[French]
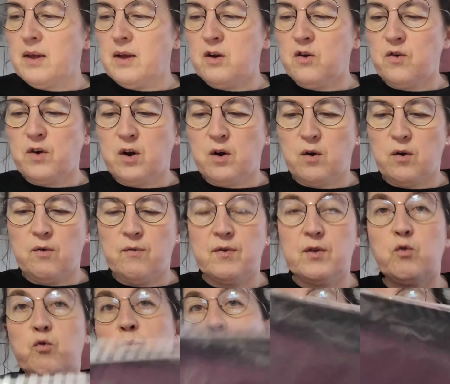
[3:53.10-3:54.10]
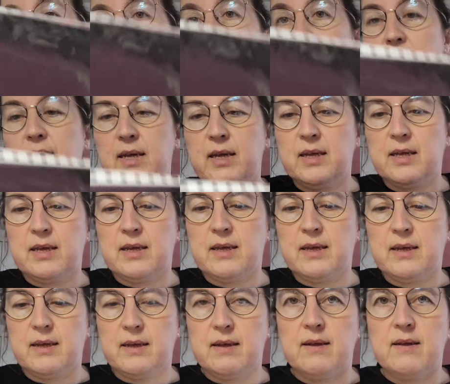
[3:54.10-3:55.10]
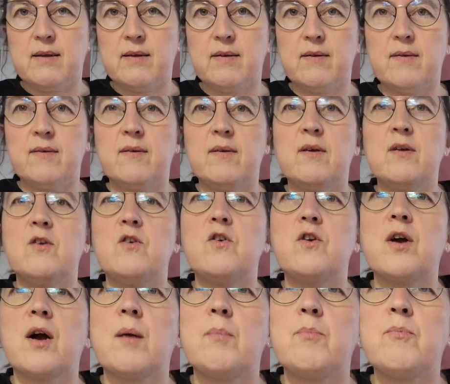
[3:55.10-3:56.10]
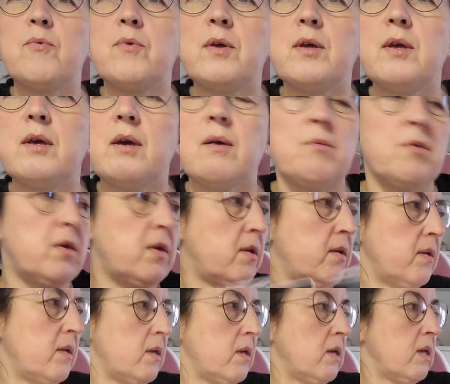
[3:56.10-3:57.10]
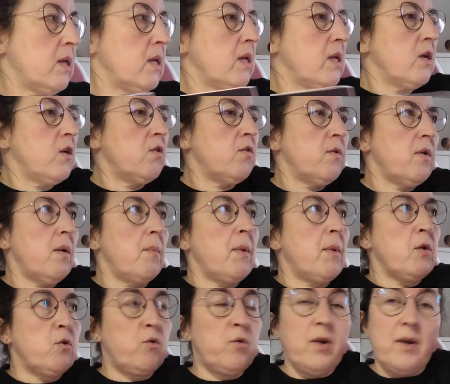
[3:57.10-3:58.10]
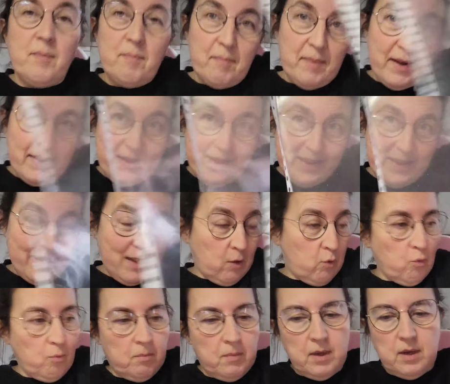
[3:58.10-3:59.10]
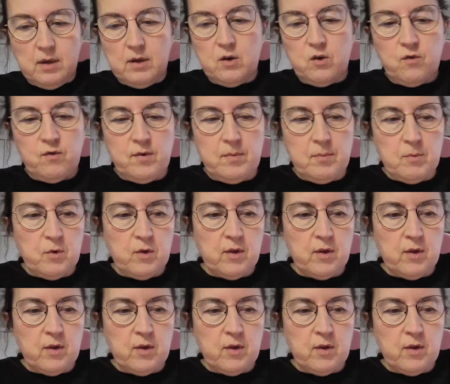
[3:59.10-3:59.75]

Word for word: Je vais l'enlever du plastique. Je vais rappuyer. Oui. Bah, du plastique, ça tombe bien. Je vais m'en